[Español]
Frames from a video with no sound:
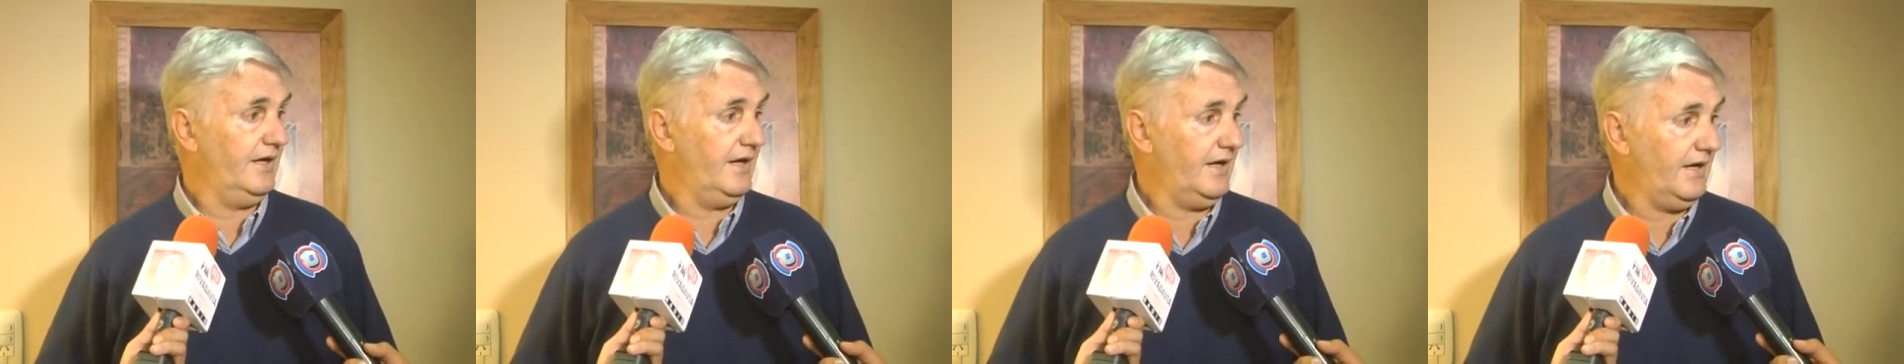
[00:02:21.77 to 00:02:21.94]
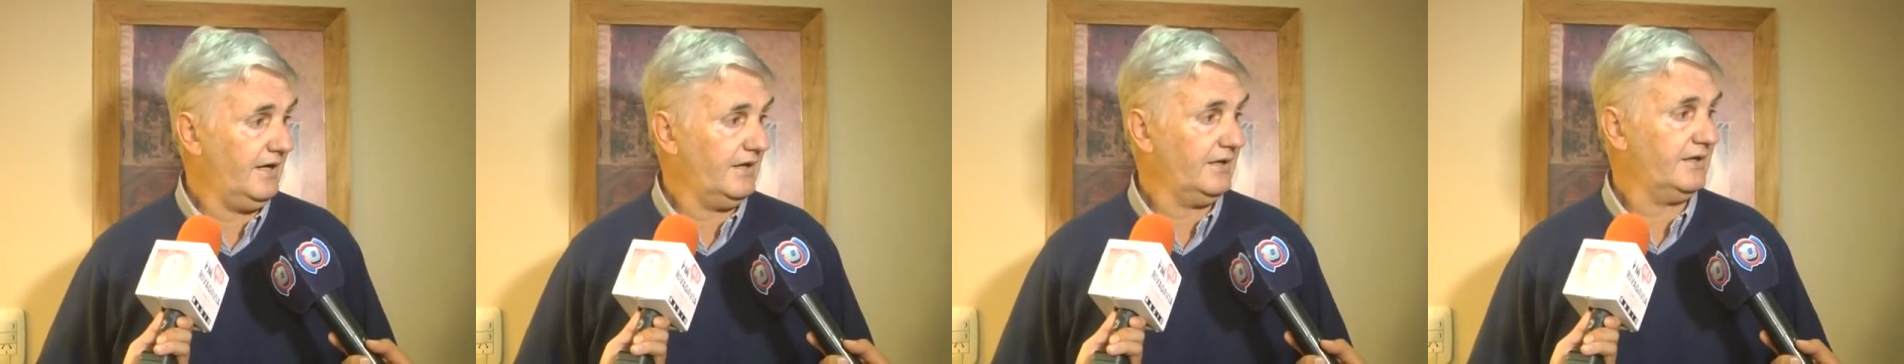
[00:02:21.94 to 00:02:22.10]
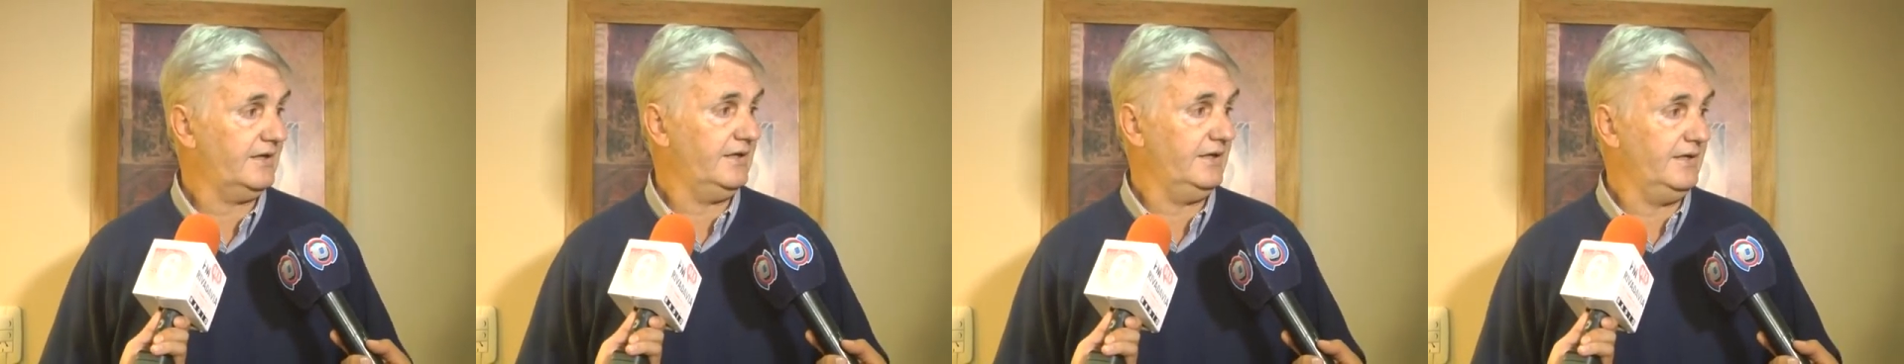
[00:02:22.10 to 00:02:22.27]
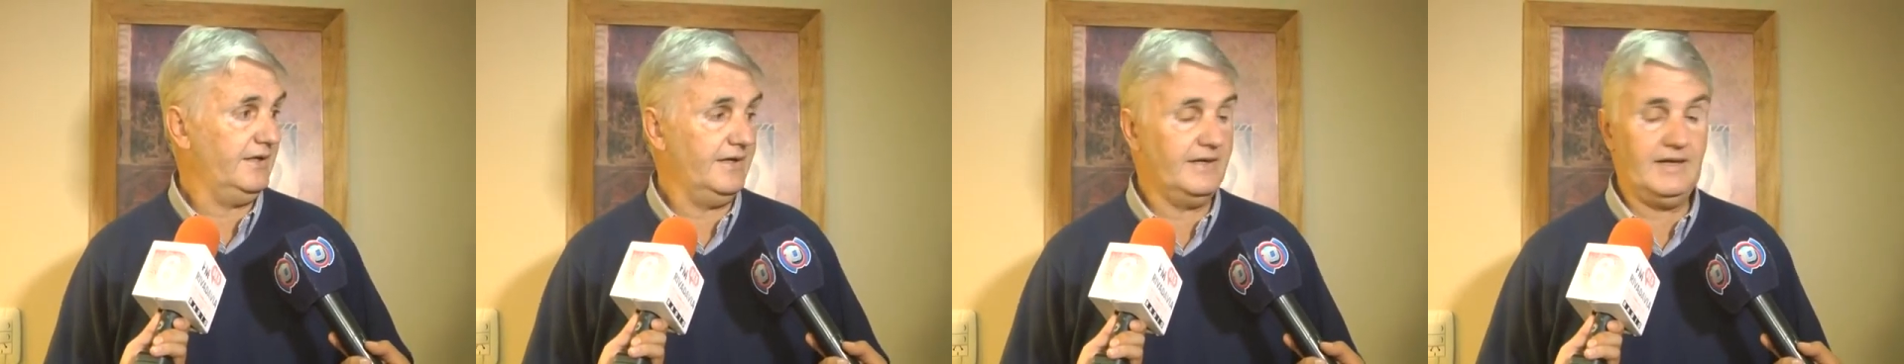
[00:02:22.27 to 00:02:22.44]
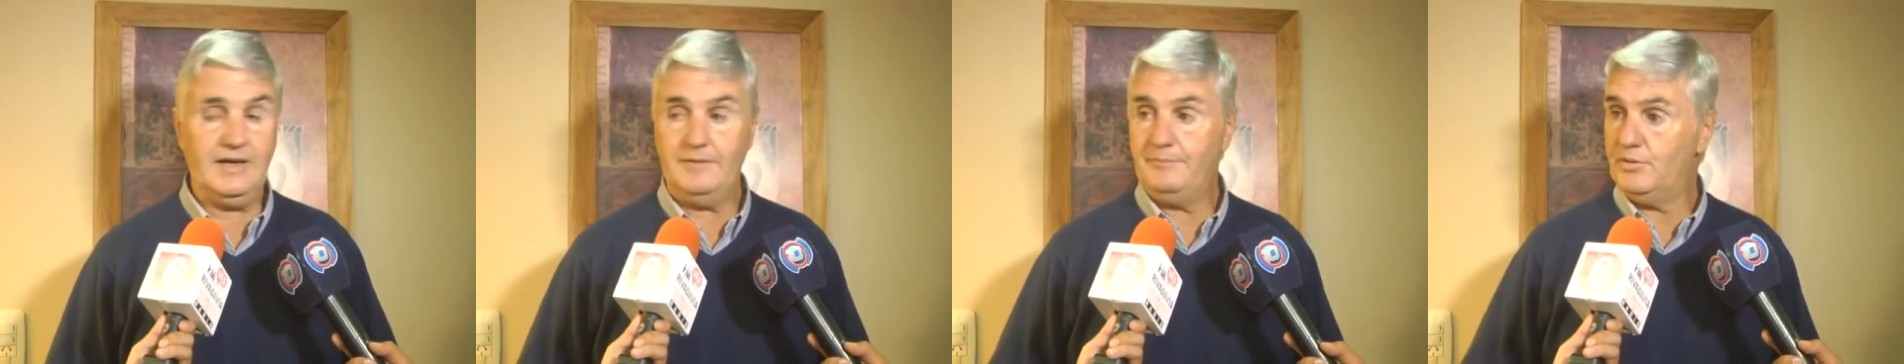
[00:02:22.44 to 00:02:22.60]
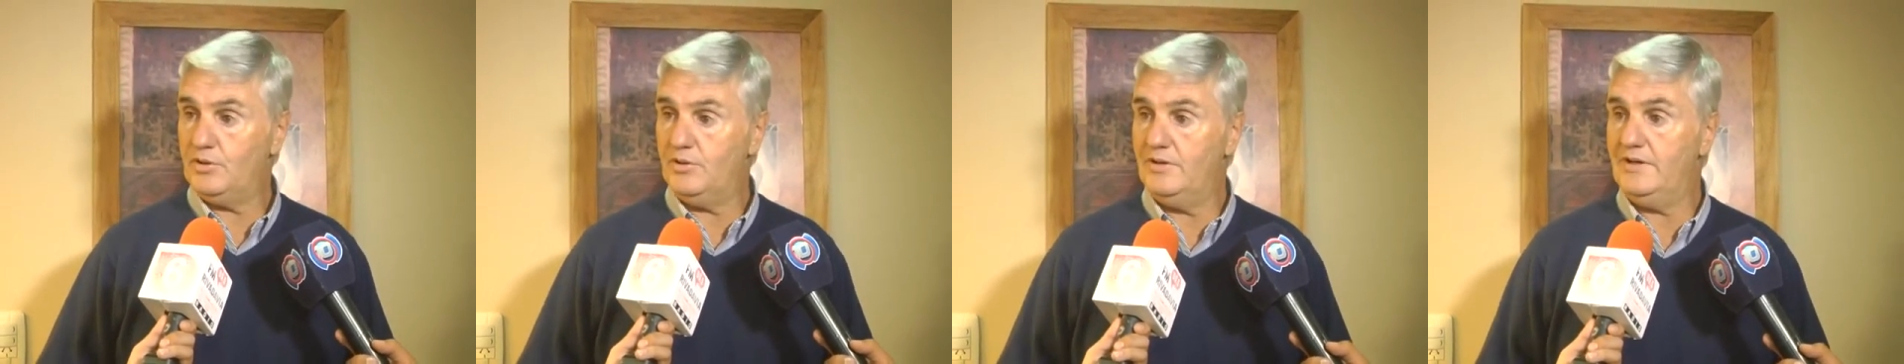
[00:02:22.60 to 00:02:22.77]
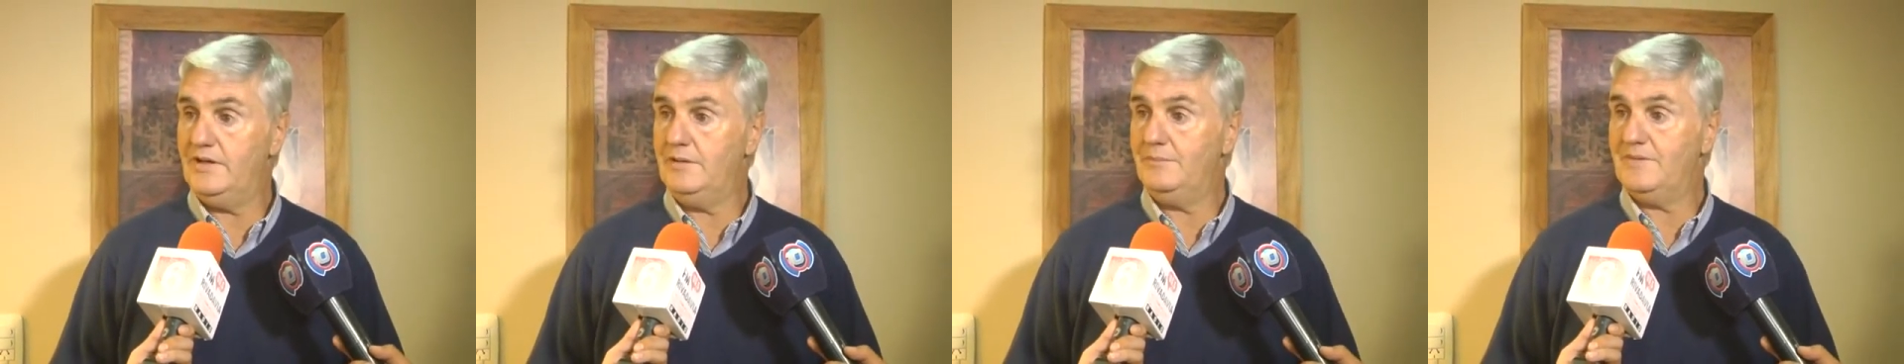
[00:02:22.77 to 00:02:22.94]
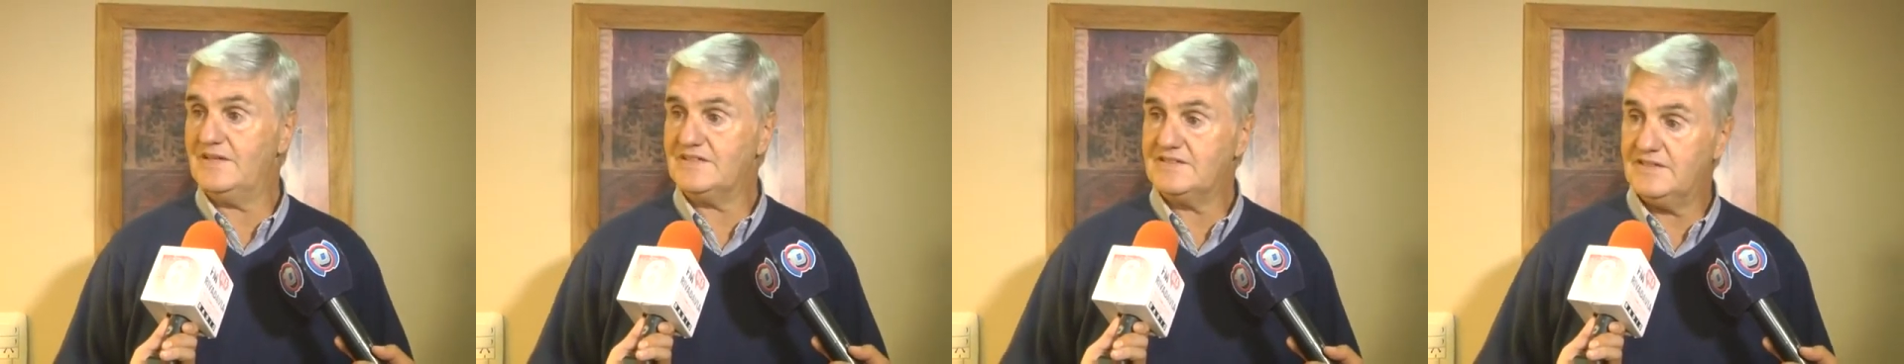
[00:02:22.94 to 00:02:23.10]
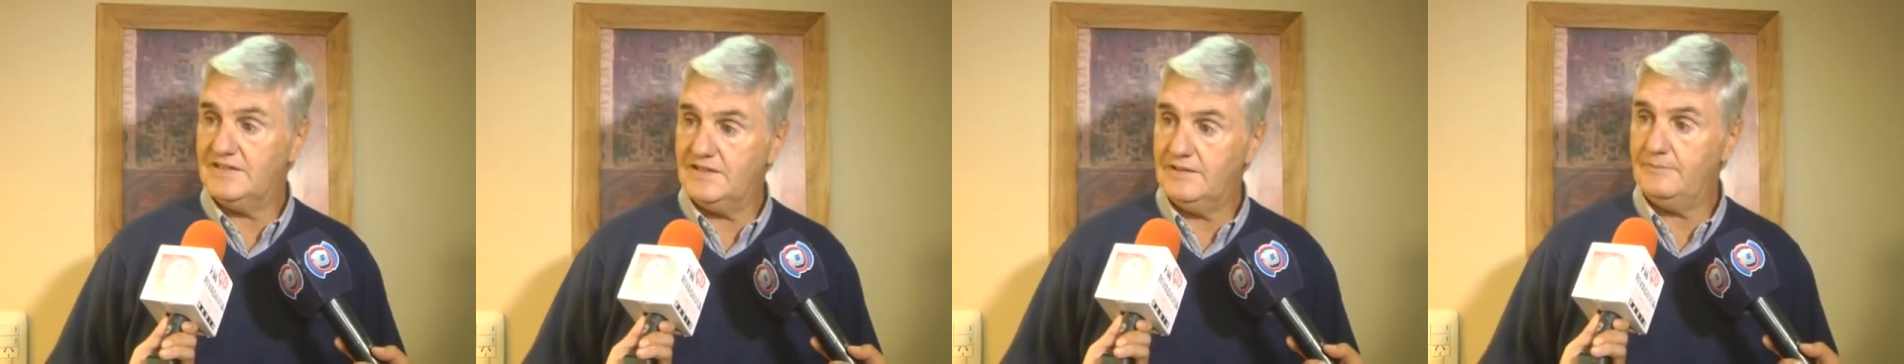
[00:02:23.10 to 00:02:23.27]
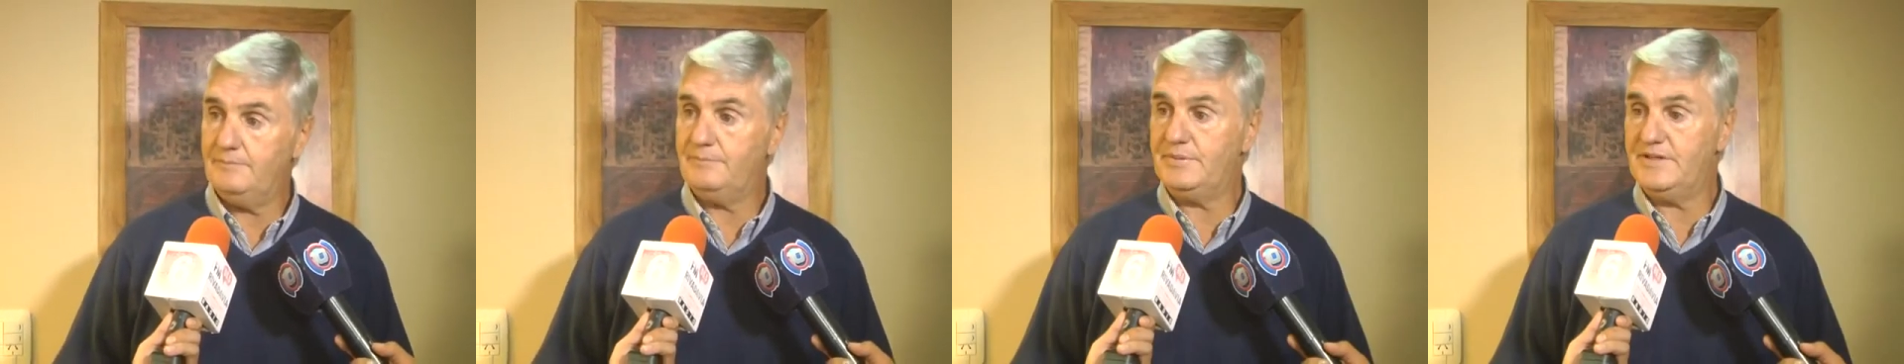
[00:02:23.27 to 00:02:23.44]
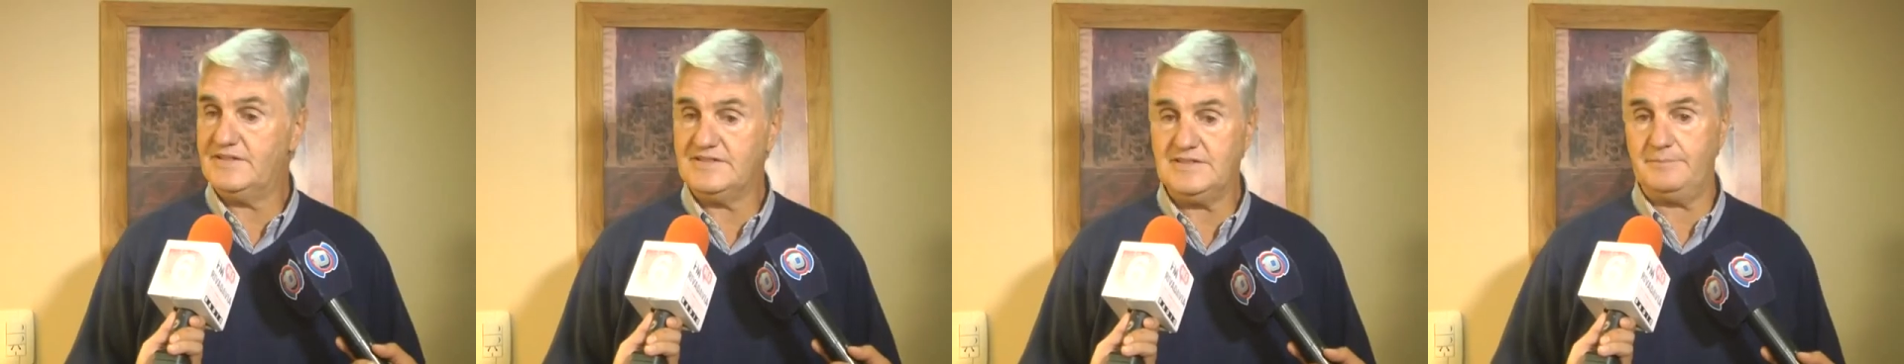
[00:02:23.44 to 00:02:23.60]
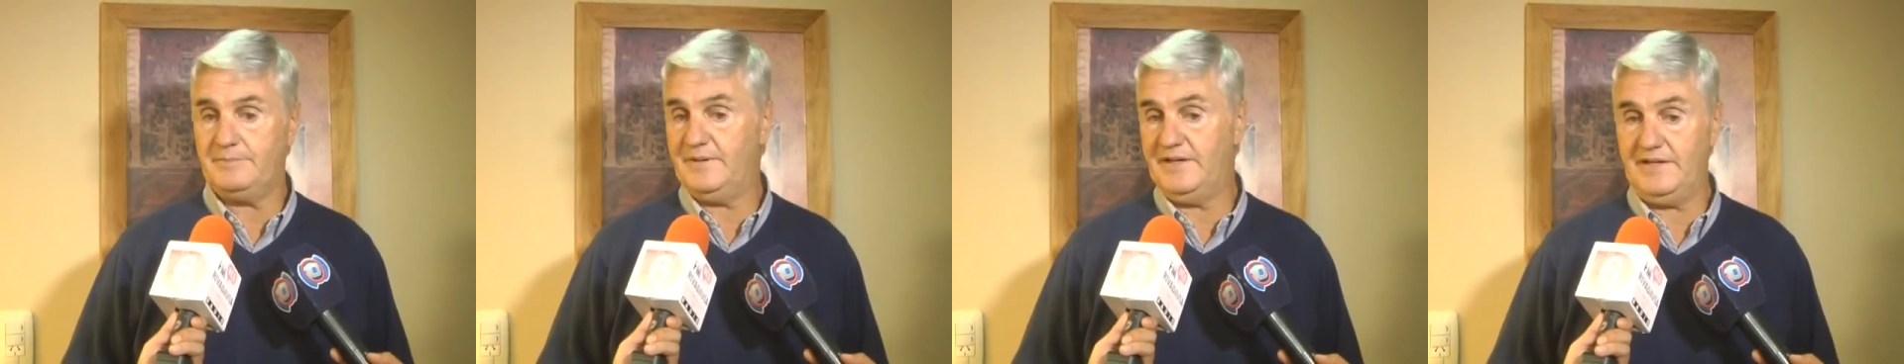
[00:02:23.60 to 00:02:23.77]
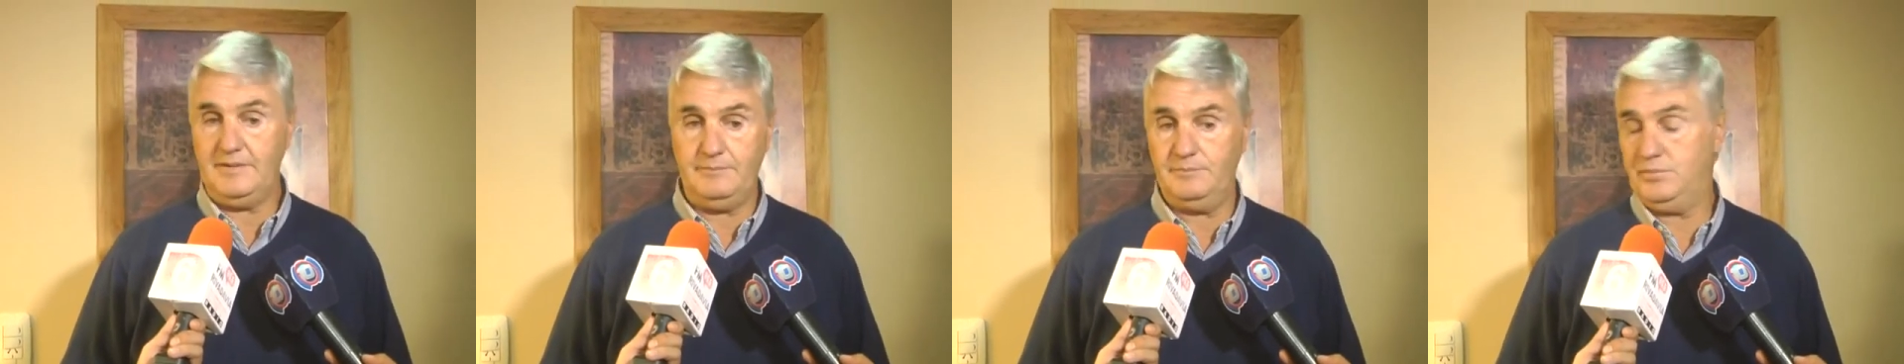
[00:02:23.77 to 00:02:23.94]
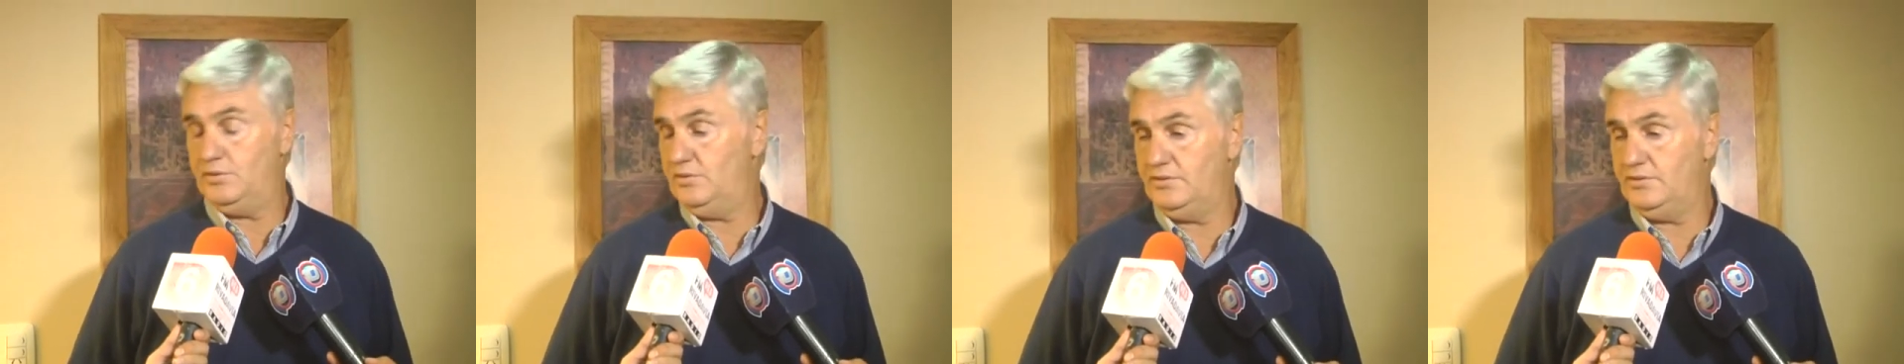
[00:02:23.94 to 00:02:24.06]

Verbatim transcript: a generar problemas en la empresa para